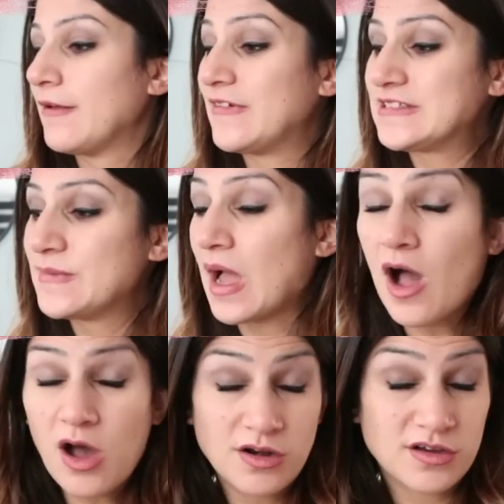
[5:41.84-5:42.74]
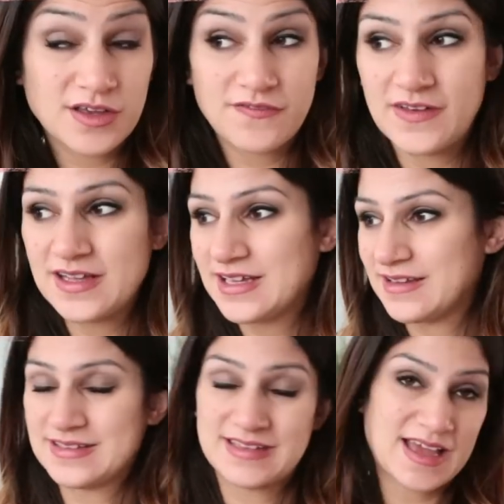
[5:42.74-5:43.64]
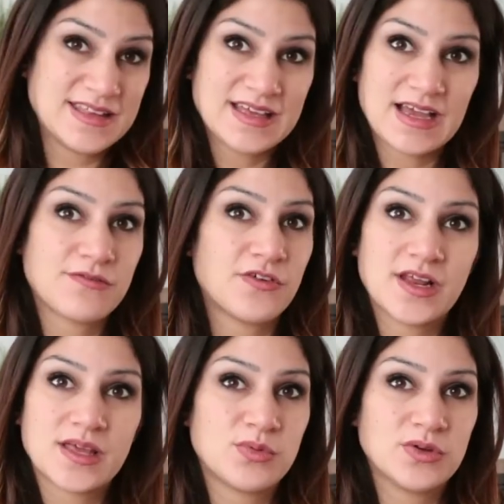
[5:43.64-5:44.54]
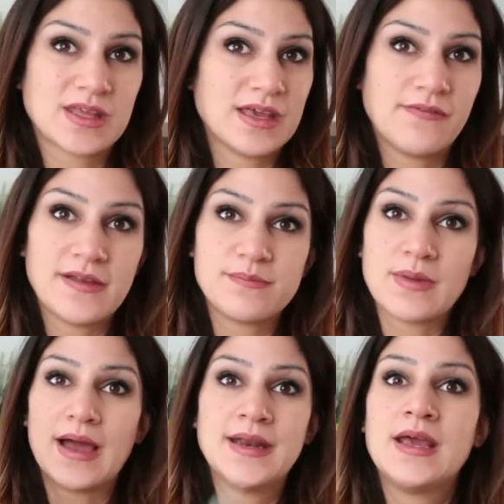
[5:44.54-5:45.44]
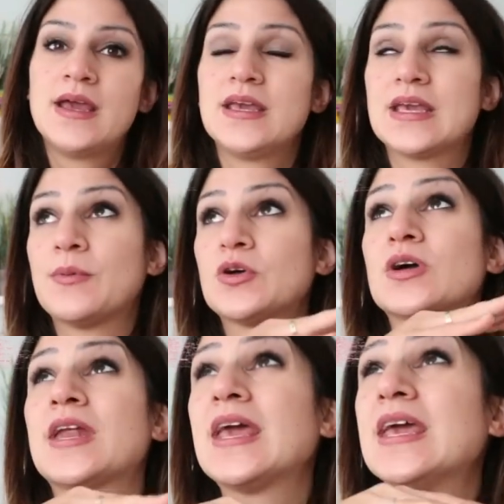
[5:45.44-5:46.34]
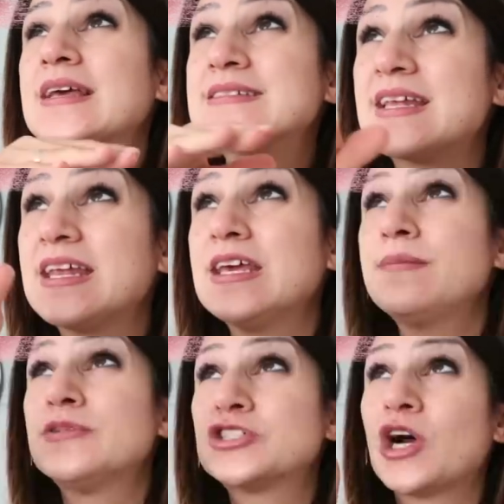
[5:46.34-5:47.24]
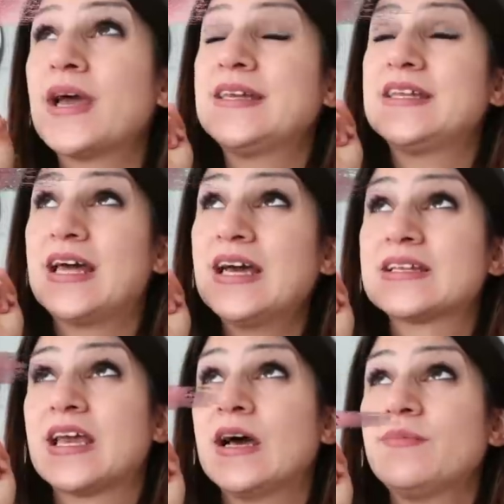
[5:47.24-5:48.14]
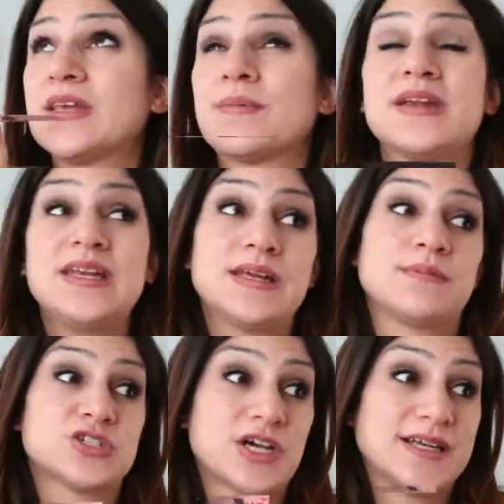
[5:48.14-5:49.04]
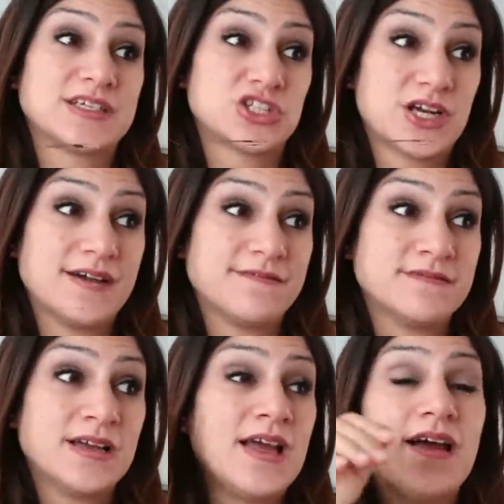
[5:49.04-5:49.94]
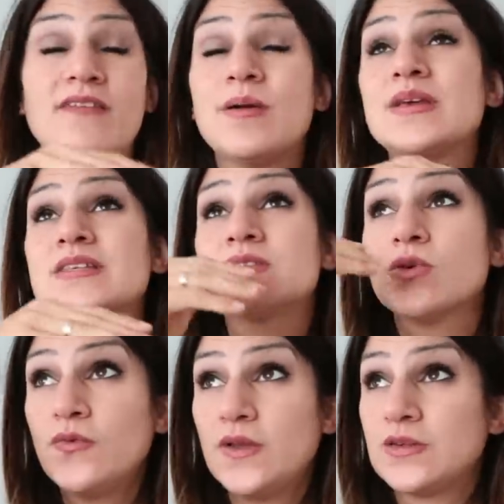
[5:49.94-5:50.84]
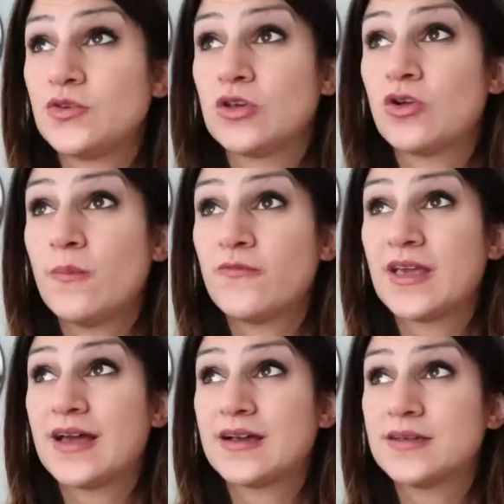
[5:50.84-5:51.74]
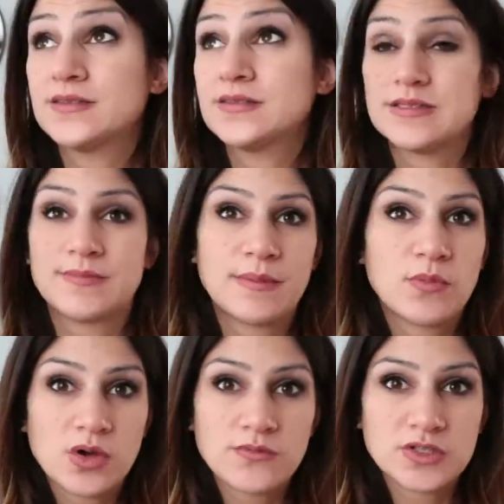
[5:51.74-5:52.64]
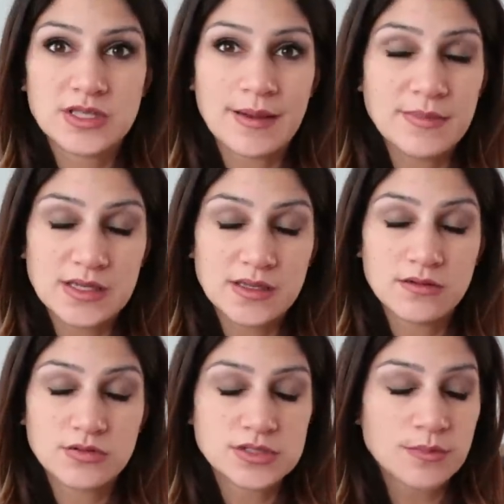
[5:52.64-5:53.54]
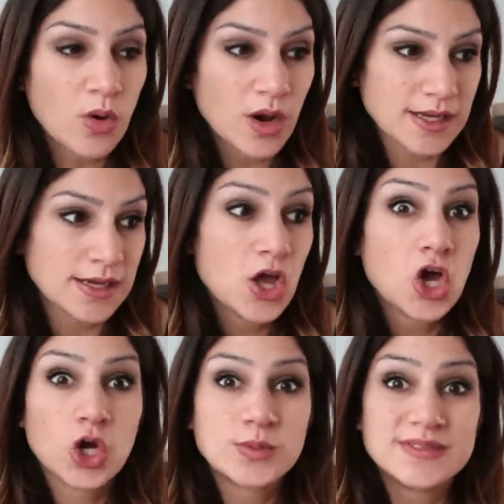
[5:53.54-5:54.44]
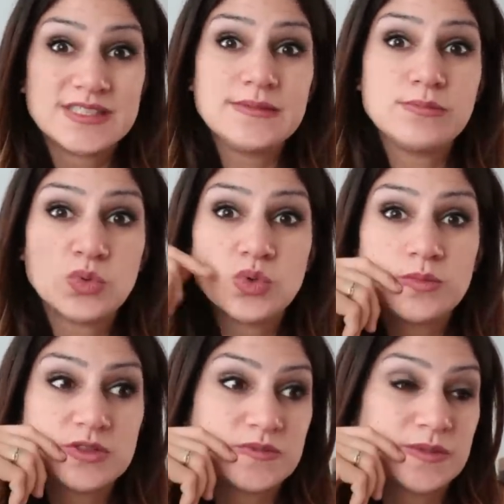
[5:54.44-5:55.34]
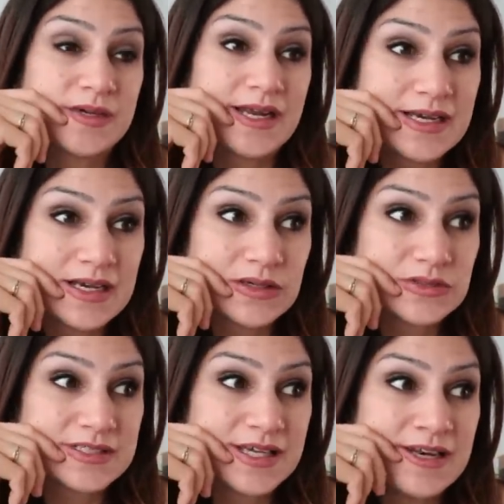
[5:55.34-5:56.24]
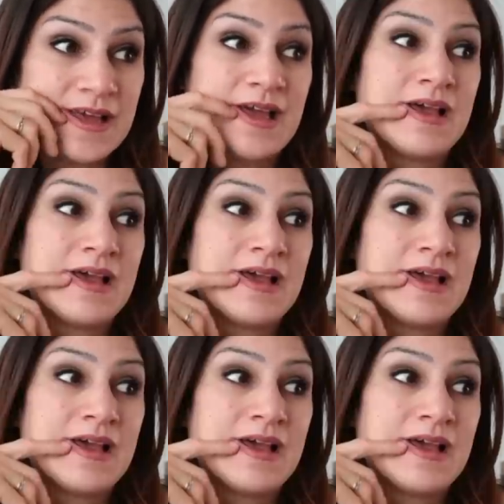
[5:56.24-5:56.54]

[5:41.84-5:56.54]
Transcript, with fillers: Was mir auch noch gefehlt hat, also einen Tag vor der Geburt, gell, fällt mir ein, ich habe auch eine extrem bescheidene Nacht gehabt. Ich habe richtig bescheiden geschlafen, weil mir so viel durch den Kopf gegangen ist. Ich meine, morgen wird die Amelie geholt. Morgen. Um 7 Uhr müssen wir im Krankenhaus sein.